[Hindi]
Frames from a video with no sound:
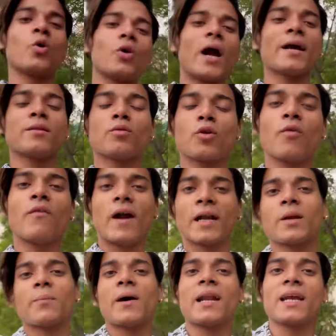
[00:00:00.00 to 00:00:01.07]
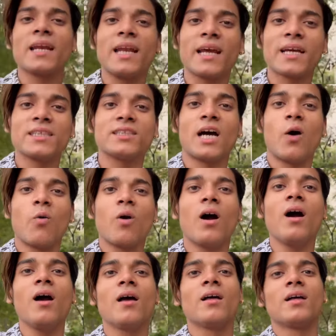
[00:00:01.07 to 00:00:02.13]
गाय इसको वाटर पार्क लेके जाऊँगा
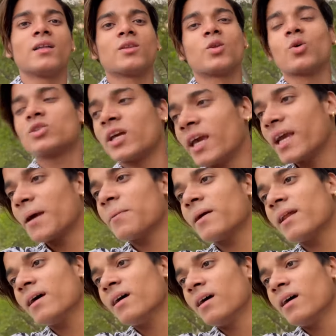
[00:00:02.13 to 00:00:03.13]
तो ठीक है फिर